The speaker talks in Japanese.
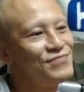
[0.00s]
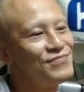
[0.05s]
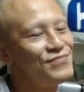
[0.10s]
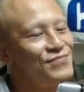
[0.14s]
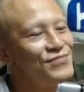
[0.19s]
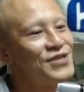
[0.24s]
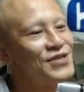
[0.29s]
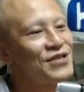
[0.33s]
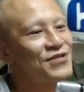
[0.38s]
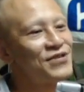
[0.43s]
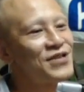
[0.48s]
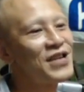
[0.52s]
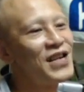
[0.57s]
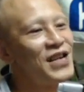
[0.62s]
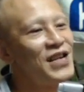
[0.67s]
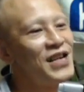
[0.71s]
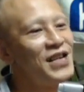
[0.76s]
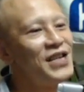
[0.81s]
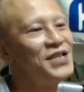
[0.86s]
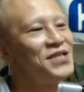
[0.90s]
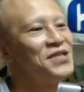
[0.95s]
胸ぐ
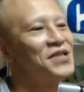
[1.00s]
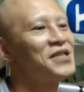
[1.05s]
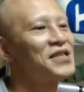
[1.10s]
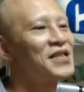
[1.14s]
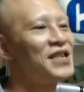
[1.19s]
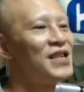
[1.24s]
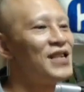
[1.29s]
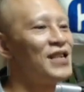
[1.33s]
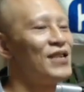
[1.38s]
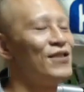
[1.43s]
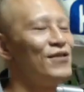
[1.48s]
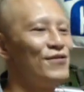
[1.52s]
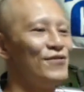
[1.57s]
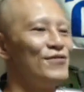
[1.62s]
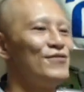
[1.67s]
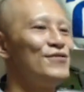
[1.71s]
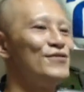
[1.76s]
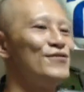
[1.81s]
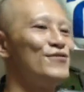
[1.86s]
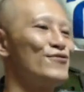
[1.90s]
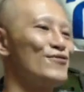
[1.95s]
ら、えー、だから、
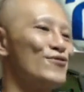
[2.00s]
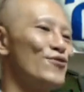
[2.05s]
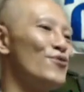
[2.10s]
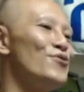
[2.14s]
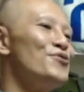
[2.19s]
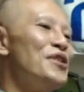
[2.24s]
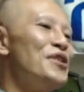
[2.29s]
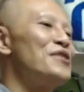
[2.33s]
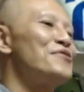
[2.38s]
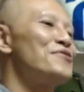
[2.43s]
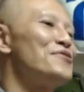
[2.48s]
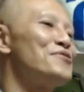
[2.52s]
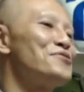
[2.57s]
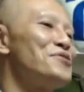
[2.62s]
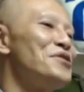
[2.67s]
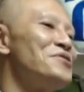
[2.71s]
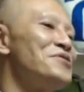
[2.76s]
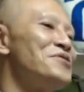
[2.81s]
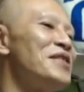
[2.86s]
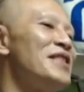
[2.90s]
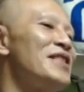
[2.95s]
この野
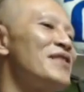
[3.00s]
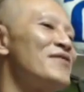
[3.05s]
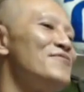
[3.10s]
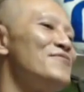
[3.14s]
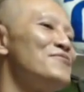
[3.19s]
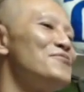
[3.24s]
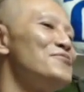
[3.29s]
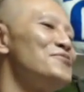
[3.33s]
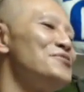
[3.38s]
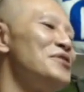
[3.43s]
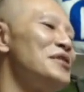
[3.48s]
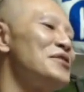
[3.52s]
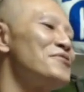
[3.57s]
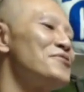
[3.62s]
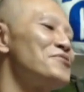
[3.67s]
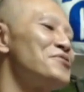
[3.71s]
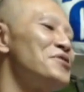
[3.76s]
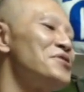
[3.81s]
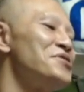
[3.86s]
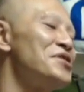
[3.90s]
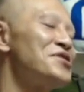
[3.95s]
郎って言って、この野
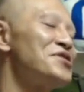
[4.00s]
郎って言って、